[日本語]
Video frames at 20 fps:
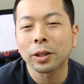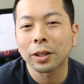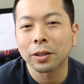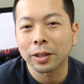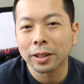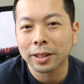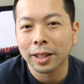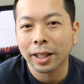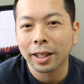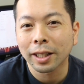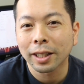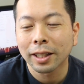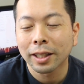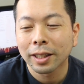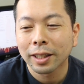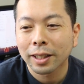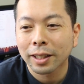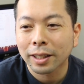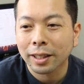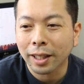てください。
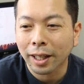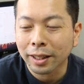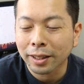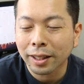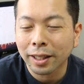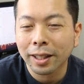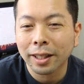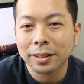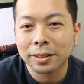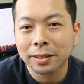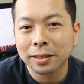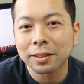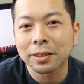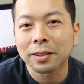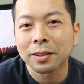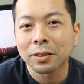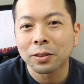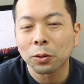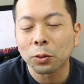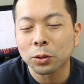必
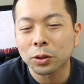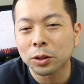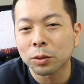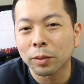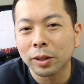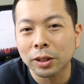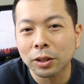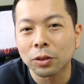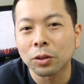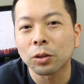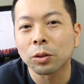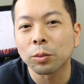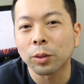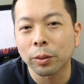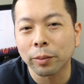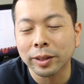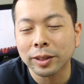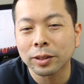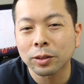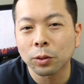ずおすすめしてくると思
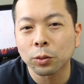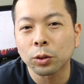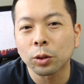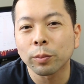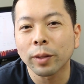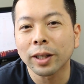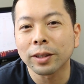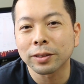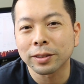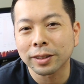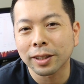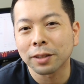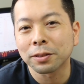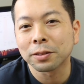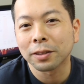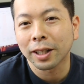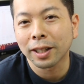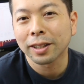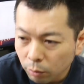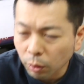います、
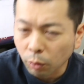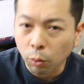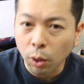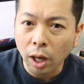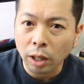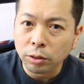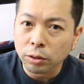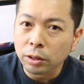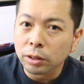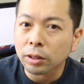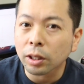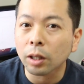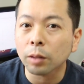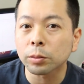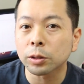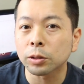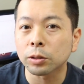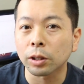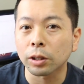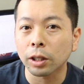ソフトバンクスタッフは。まあ、悪い
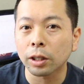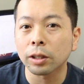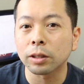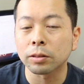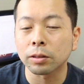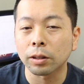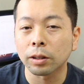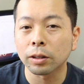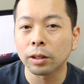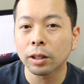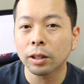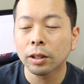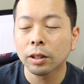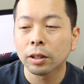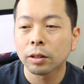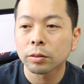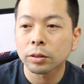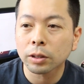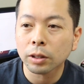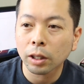サービスじゃないですからね、
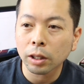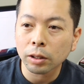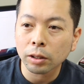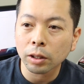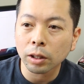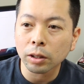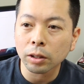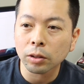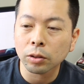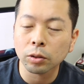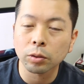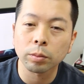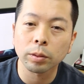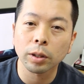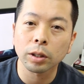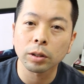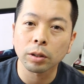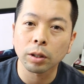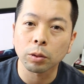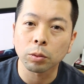使いたいっていう
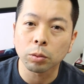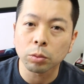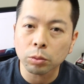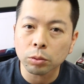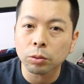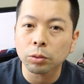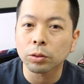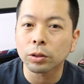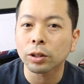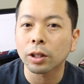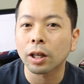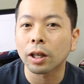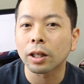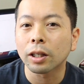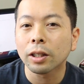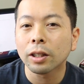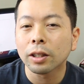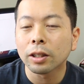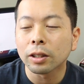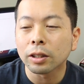場合には本当にね
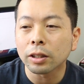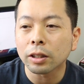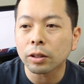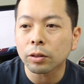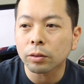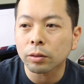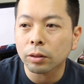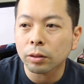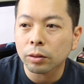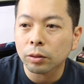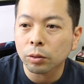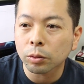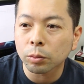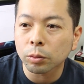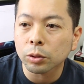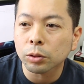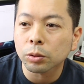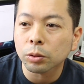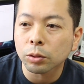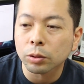
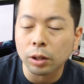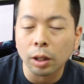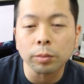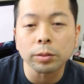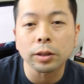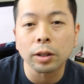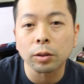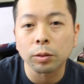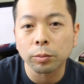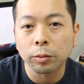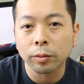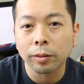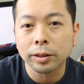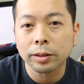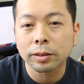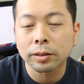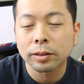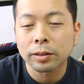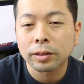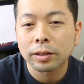面白いサービスだと思いま
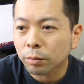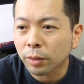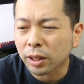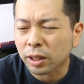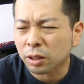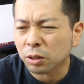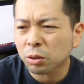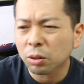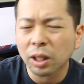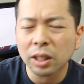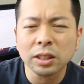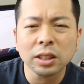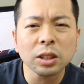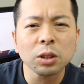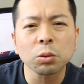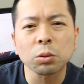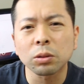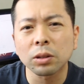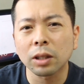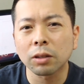す。まあね、忙しい
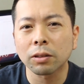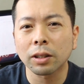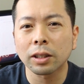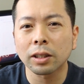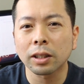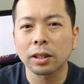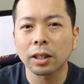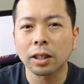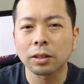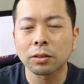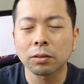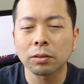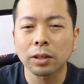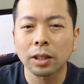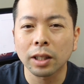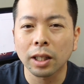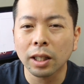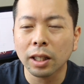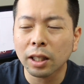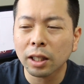大人の方でそん
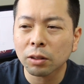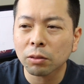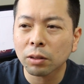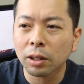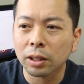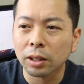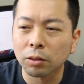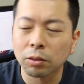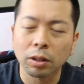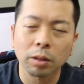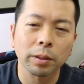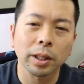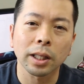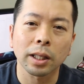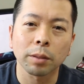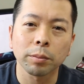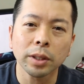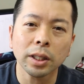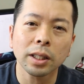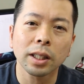な映画とかねドラマなん
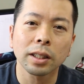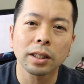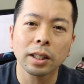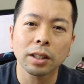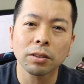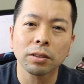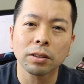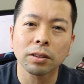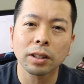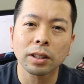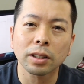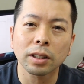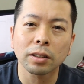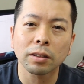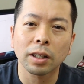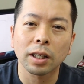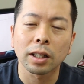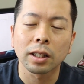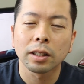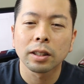か見てらんないよっていう方
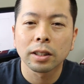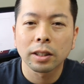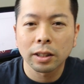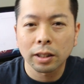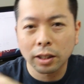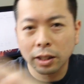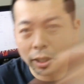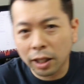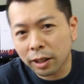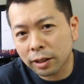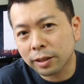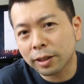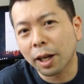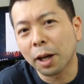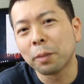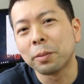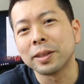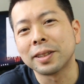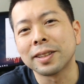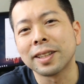にはいらん
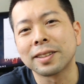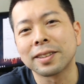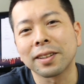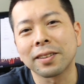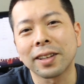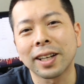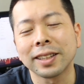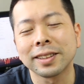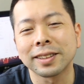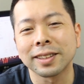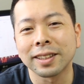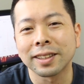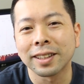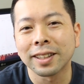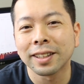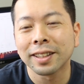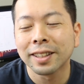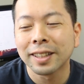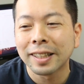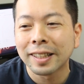サービスですけど、完全
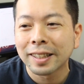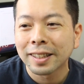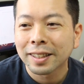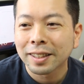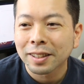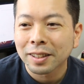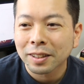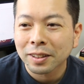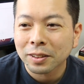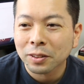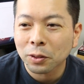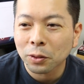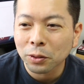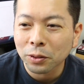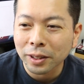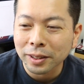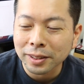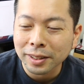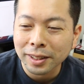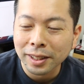にそういう
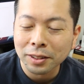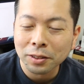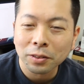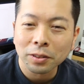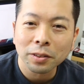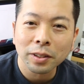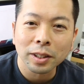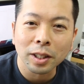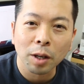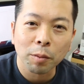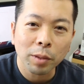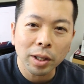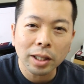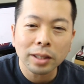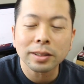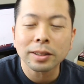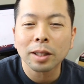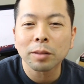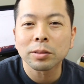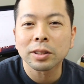のが好きな人にはたま
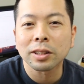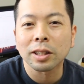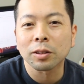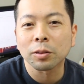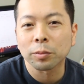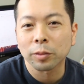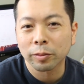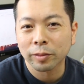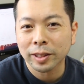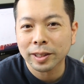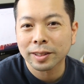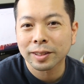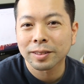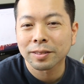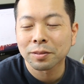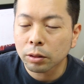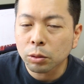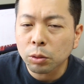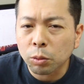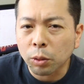らんサービスだと思います。
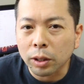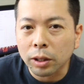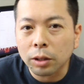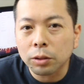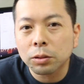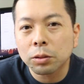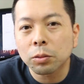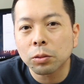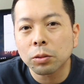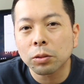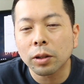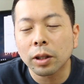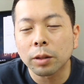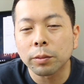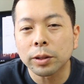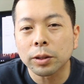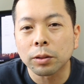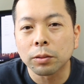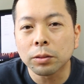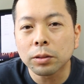で、ちょっと私事ではあ
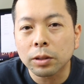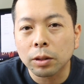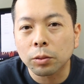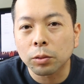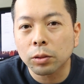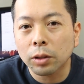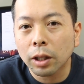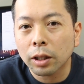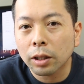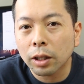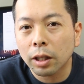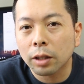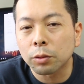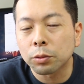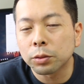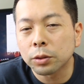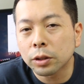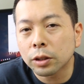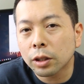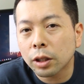りますけど、うずさんこの間あの
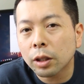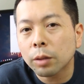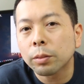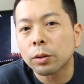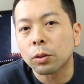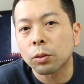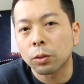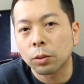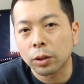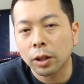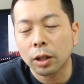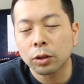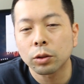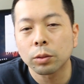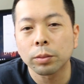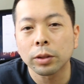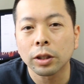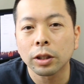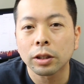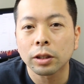フジテレビの方ね
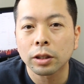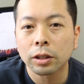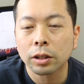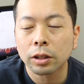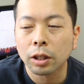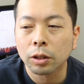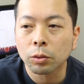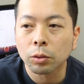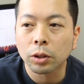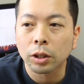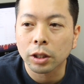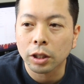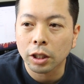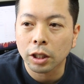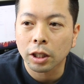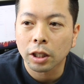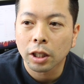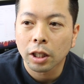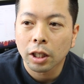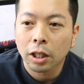遊びに行った時
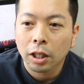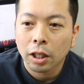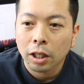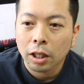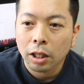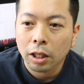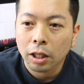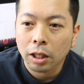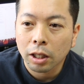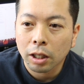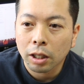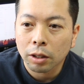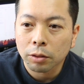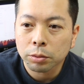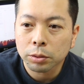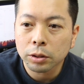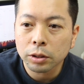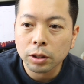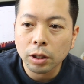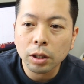に、えー、
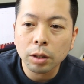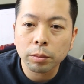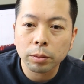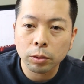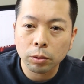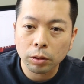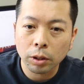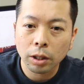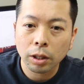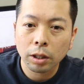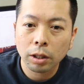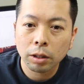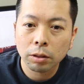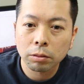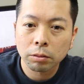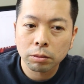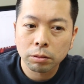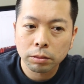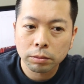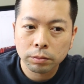フジテレビのねあ
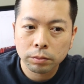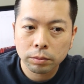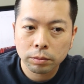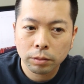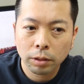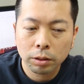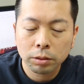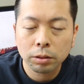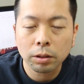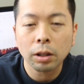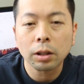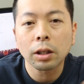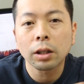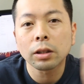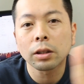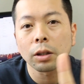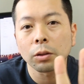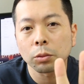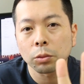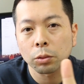の
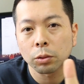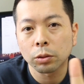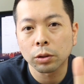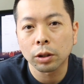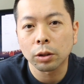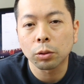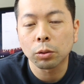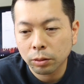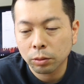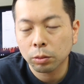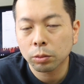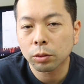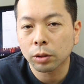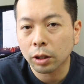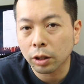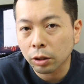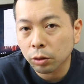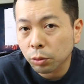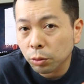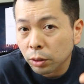エスカレーターのとこにこの
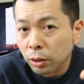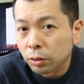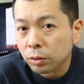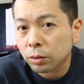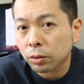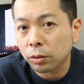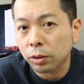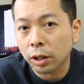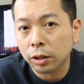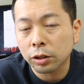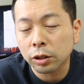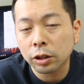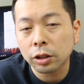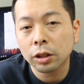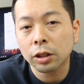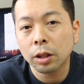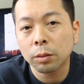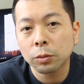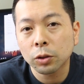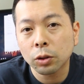ネットフリックスのね
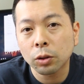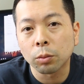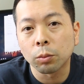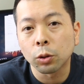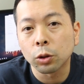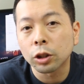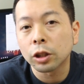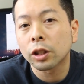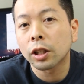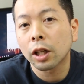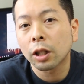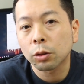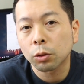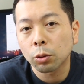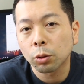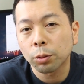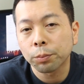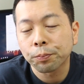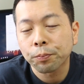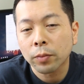シーエム のモニター
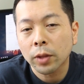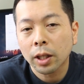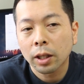と、